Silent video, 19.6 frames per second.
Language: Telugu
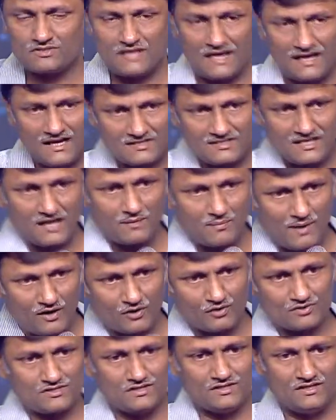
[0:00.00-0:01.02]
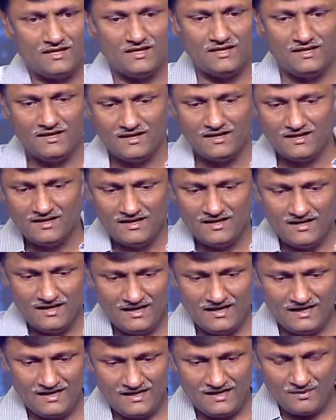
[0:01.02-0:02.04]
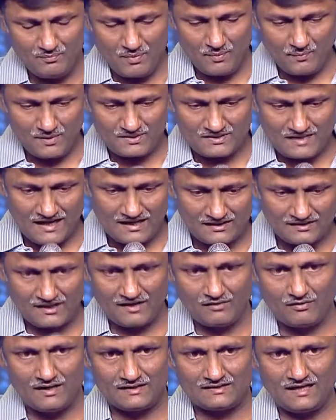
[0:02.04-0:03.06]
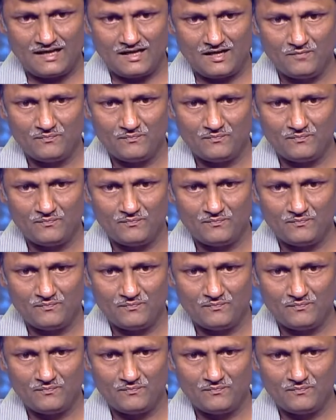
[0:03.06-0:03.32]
చాలా చాలా బాగా వచ్చింది అండ్ బింబిసార్ తర్వాత